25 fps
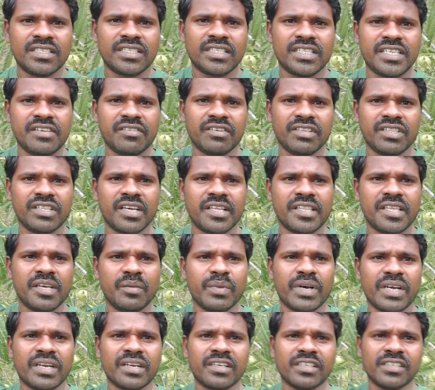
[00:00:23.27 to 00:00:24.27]
சி வந்து
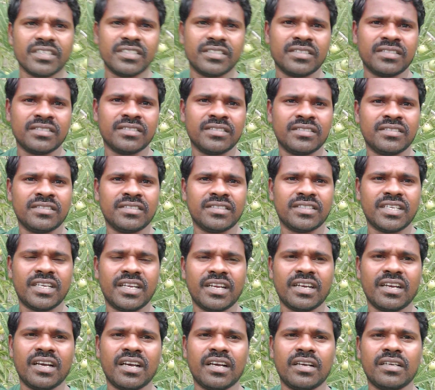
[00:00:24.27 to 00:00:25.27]
அதிகமாக இருக்குது
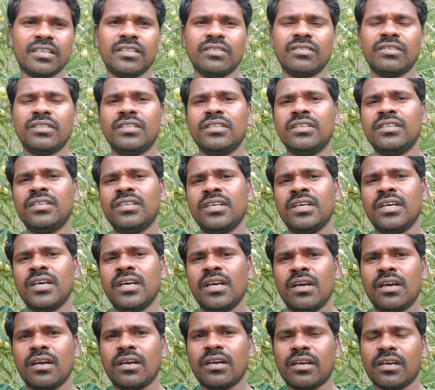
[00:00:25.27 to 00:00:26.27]
சரிங்களா இது வந்து
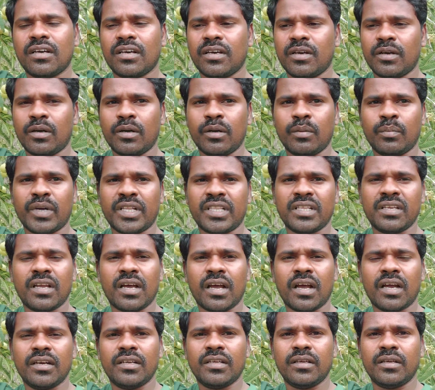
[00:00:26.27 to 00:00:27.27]

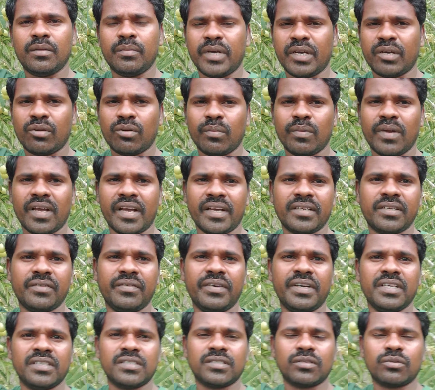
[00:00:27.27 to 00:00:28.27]
பார்த்திங்கன்னா ஆன்டி மைக்ரோபியல்
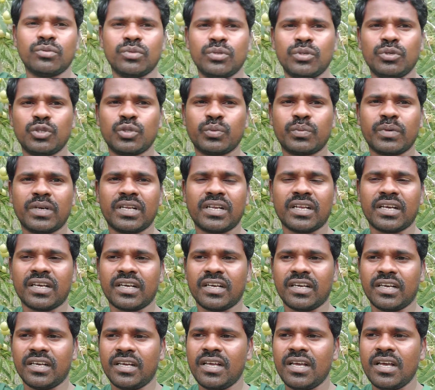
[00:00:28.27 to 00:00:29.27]
ஆக்டிவிட்டீஸ்க்கும் யூஸ்
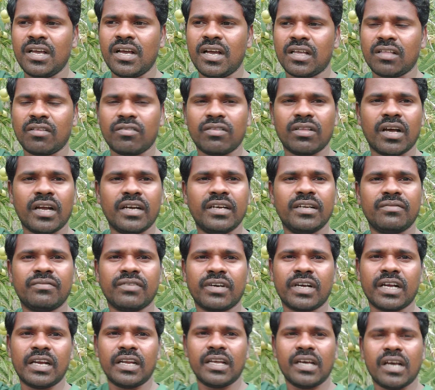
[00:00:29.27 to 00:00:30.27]
பண்ணுறாங்க அதாவது ஆன்டி
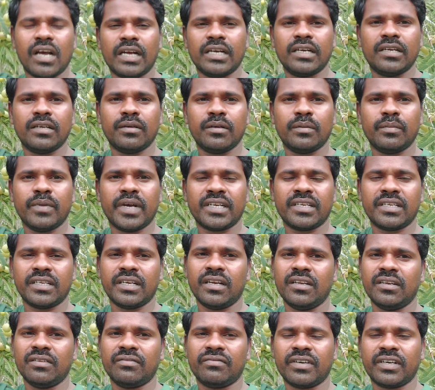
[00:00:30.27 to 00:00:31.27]
ஃபங்கல் ஆன்டி
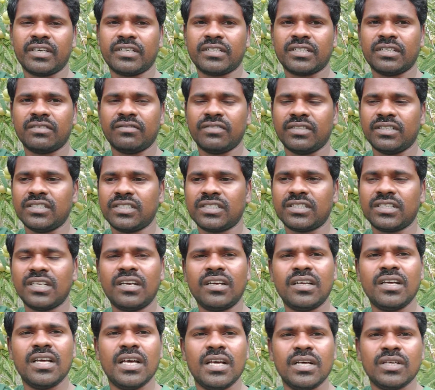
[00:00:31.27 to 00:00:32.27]
பாக்டீரியல் இன்ஃபெக்ஷன்
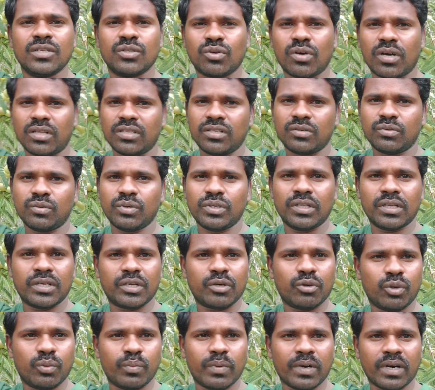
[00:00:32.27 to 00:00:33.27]
வந்துச்சுன்னா ஸோ அதுக்கும்
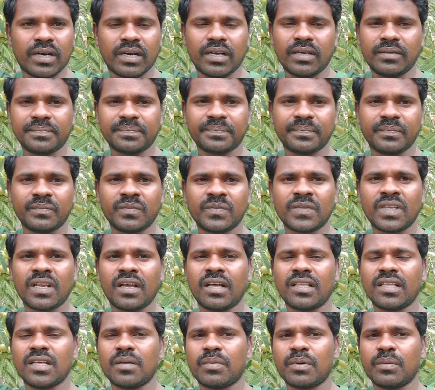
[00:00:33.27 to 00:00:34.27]
இதை க்யூர் பண்ணலாம்
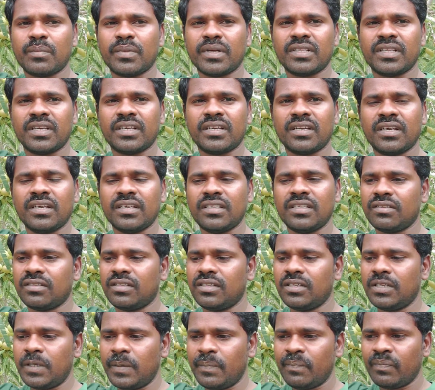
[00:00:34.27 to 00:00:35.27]
அதுக்கப்புறம் பார்த்திங்கன்னா இது
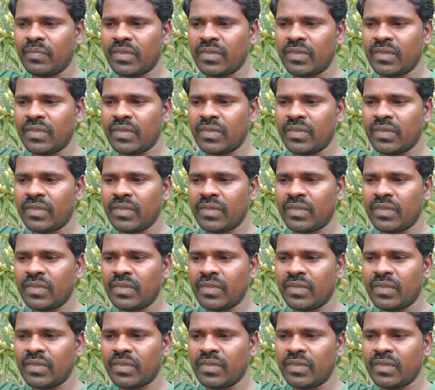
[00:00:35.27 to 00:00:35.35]
வந்து